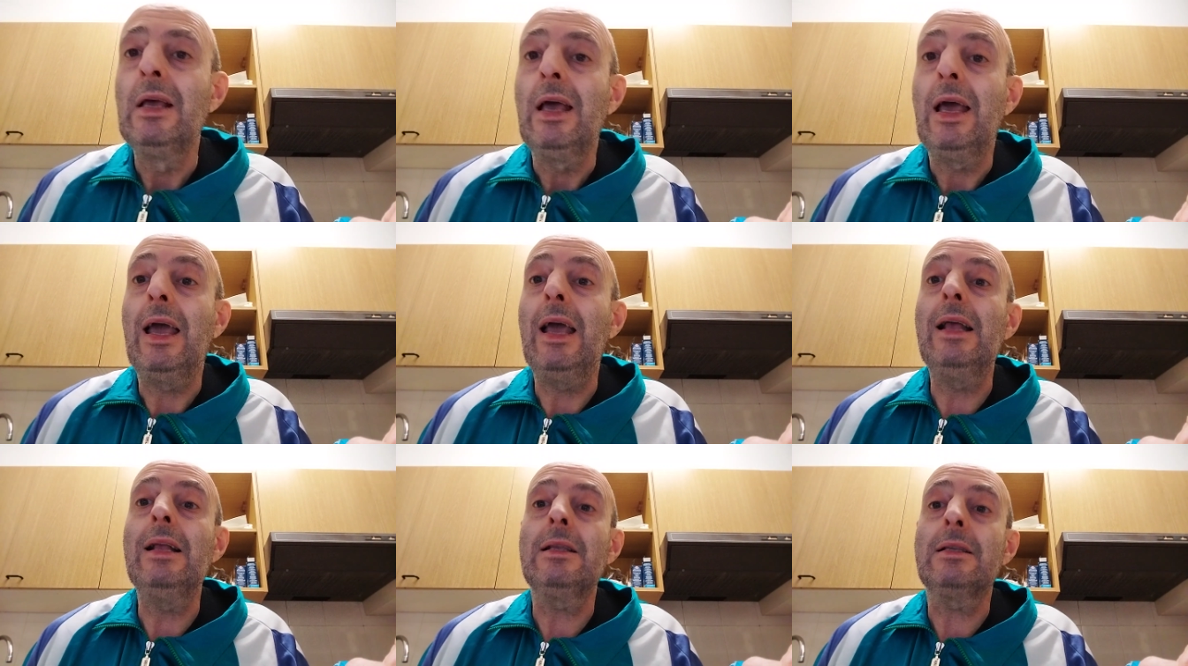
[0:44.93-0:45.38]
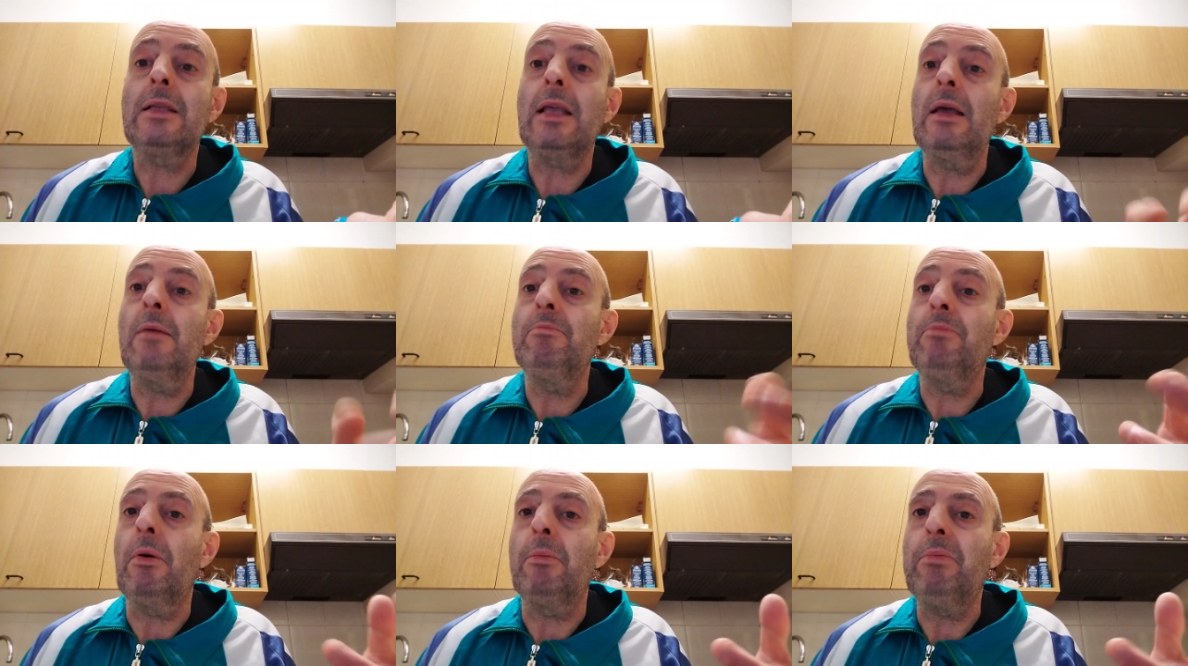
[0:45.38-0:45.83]
e il
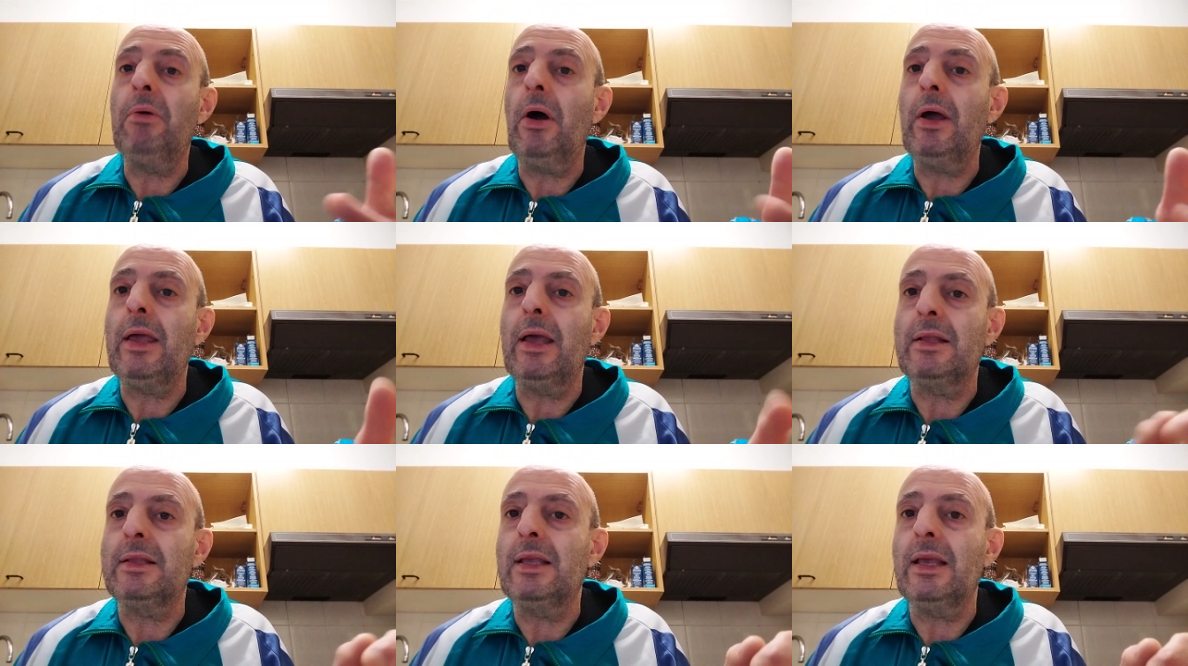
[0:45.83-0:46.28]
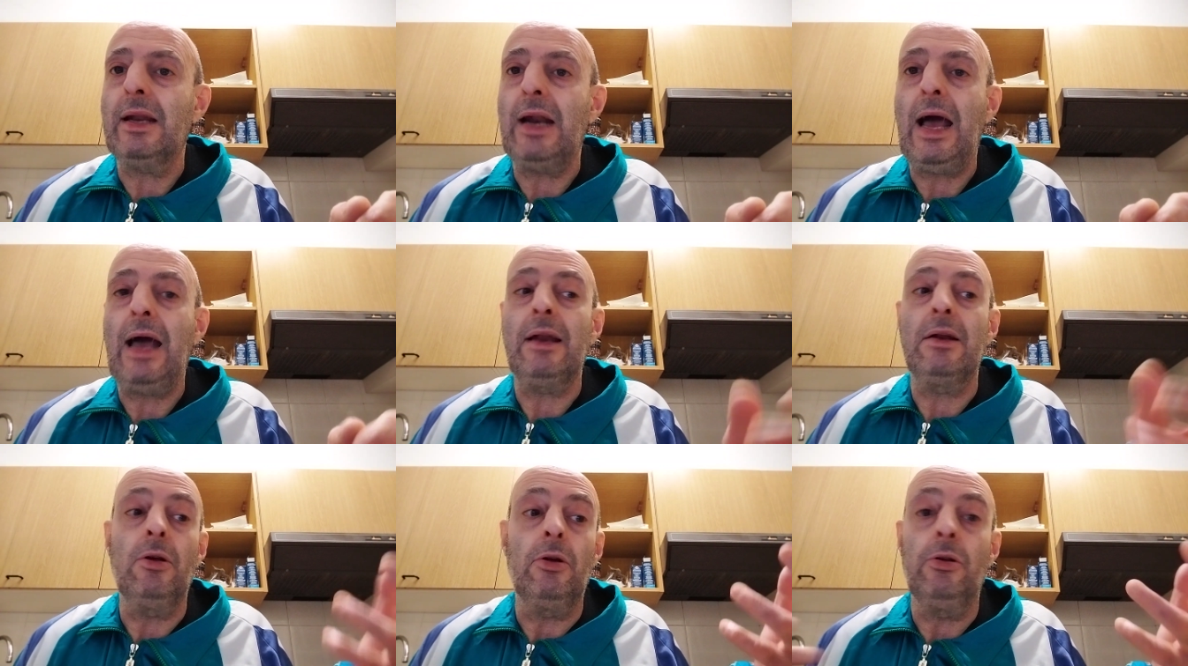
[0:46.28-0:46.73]
tempo poi è
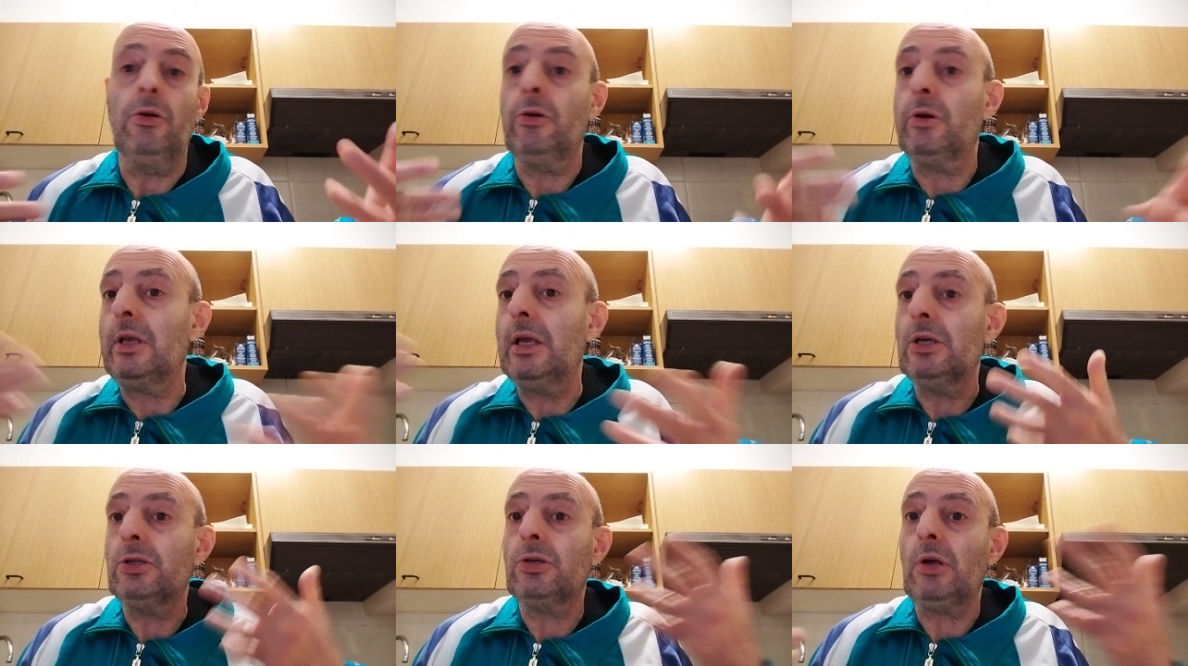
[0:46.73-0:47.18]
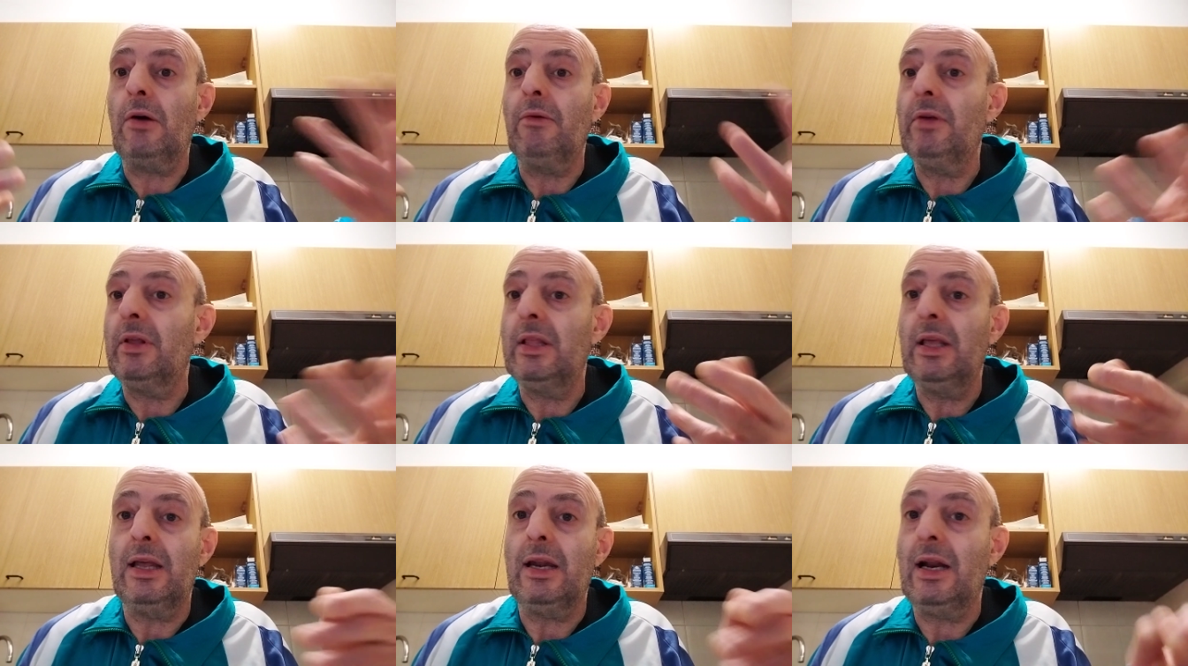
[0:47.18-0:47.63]
tiranno, non riesco a
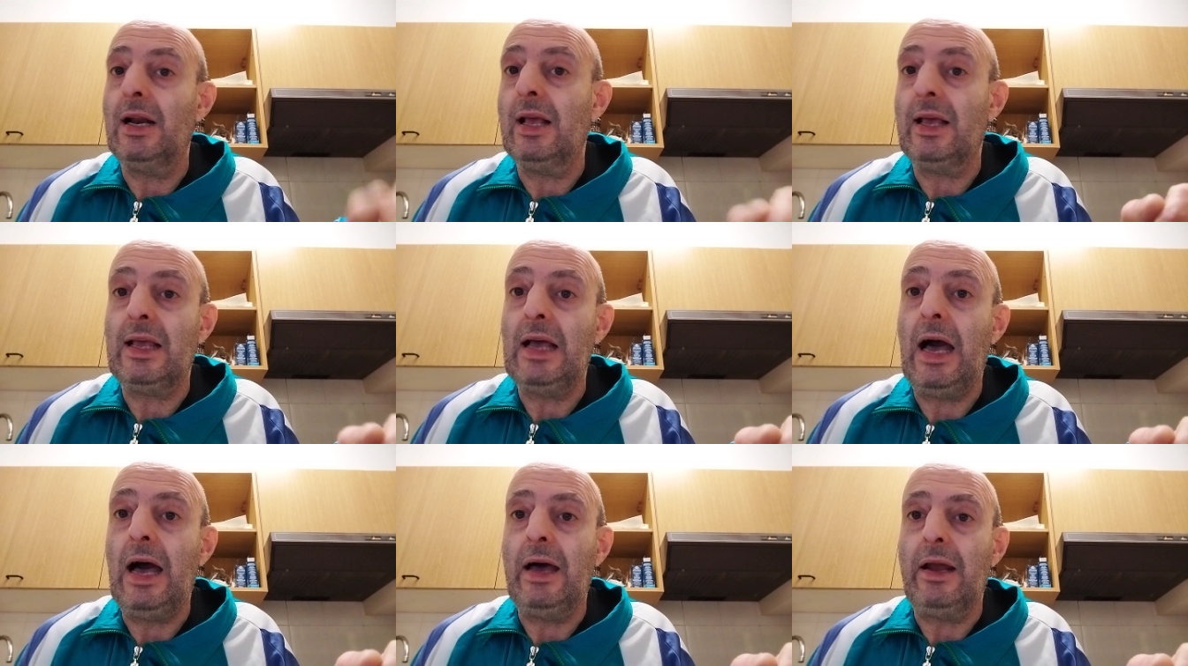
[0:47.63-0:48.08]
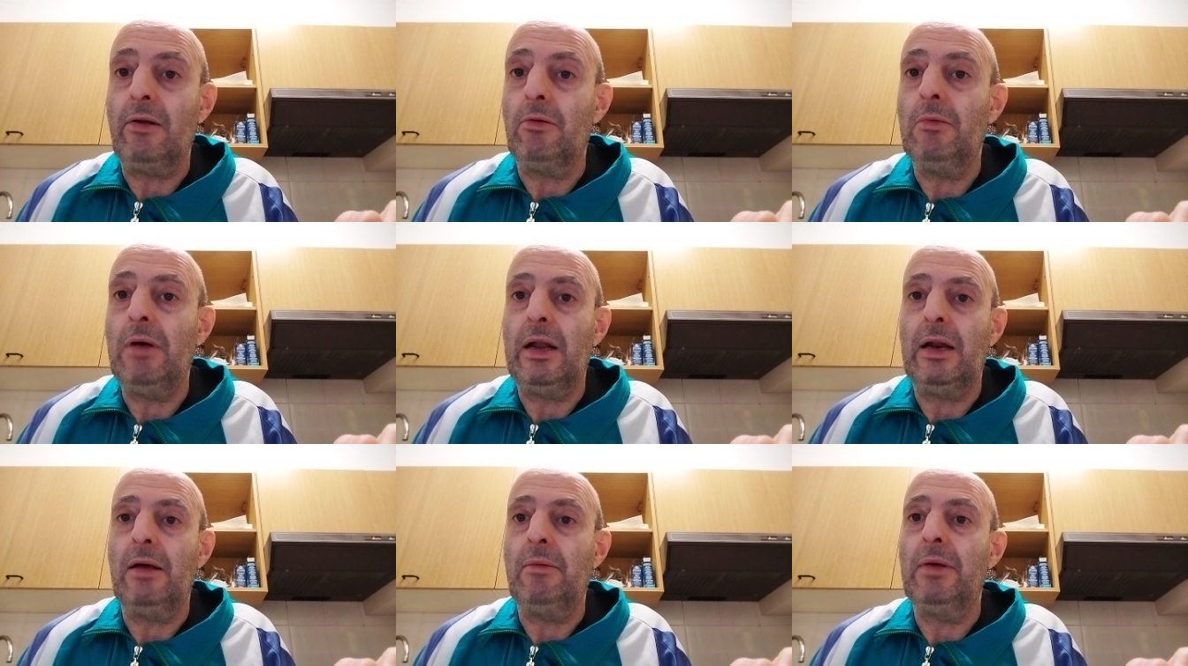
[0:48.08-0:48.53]
vedere le gare
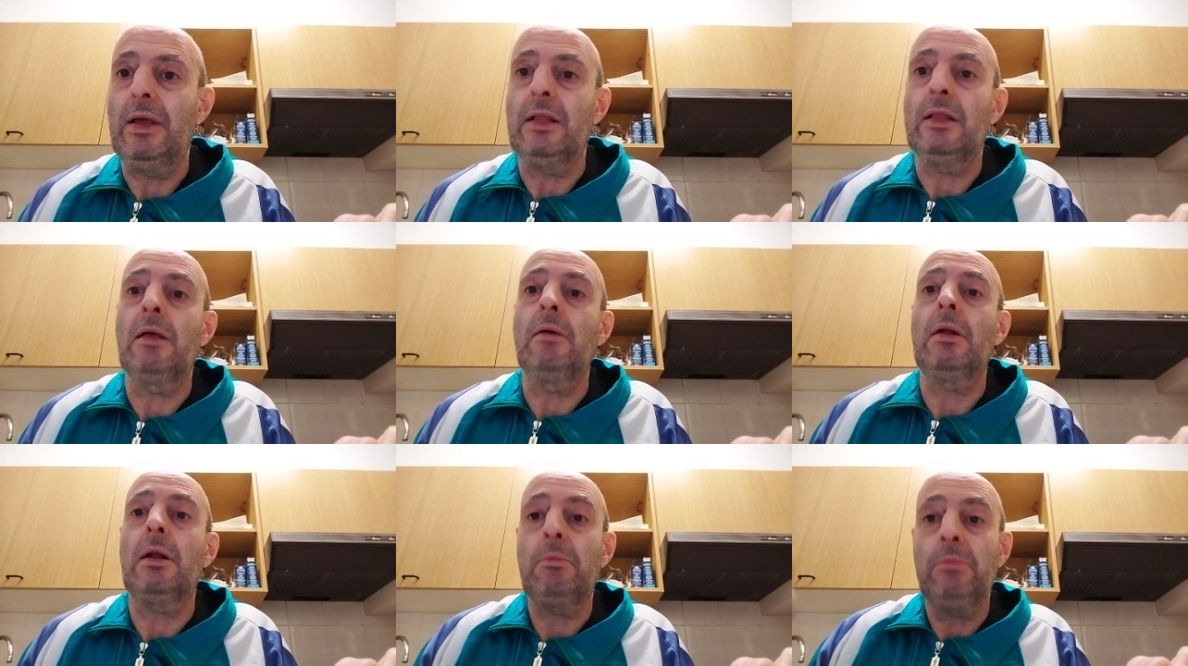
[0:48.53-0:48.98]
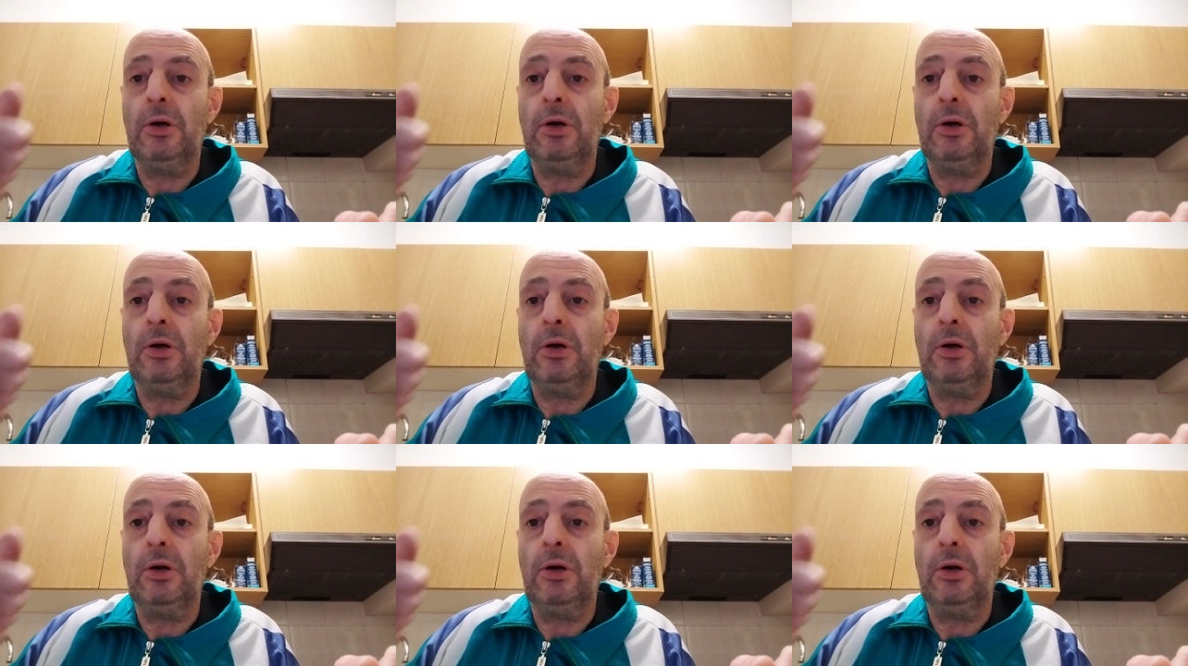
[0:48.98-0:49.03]
umanamente,